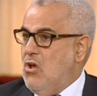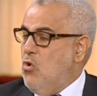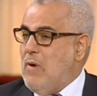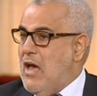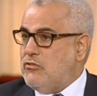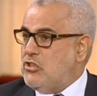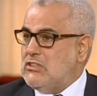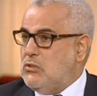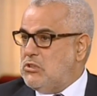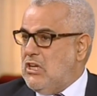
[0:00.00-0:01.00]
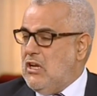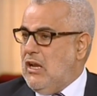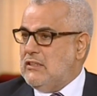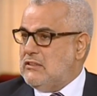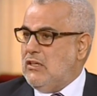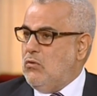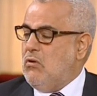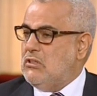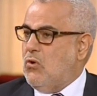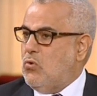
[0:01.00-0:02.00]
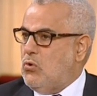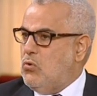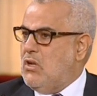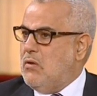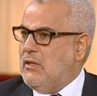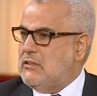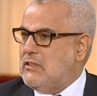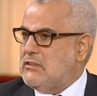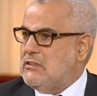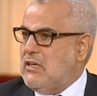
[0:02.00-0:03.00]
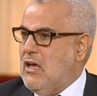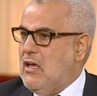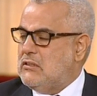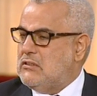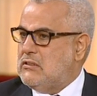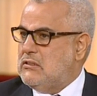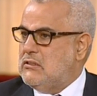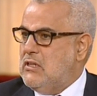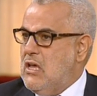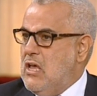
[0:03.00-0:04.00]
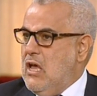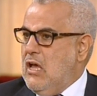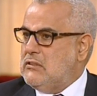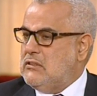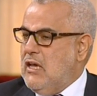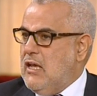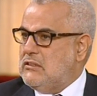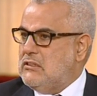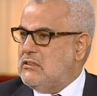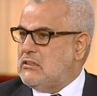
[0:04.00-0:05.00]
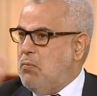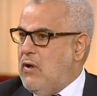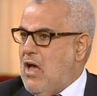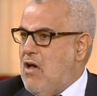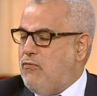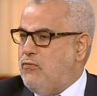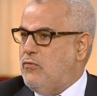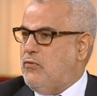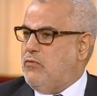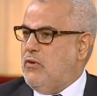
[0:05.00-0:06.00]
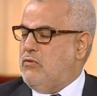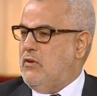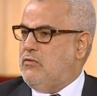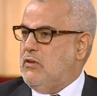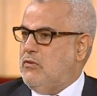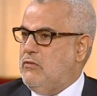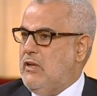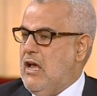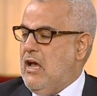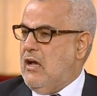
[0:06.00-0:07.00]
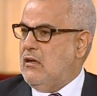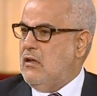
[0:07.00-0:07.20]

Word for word: وما عارفش راسي واش انا اللي غنتعين ولا واحد اخر قلت له انا بغيتك السي السي السي عزيز تبقى في, في, في, في الفلاحه